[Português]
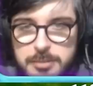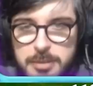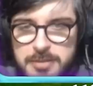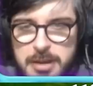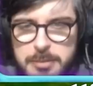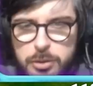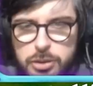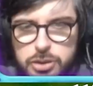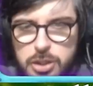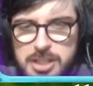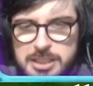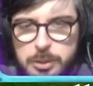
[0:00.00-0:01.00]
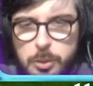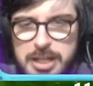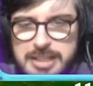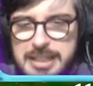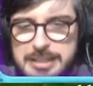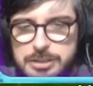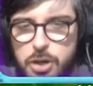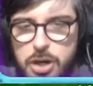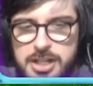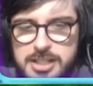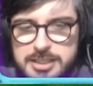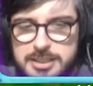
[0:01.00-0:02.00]
uma vibe gostosa em coletar
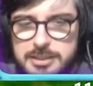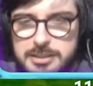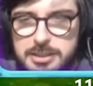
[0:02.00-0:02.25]
drogas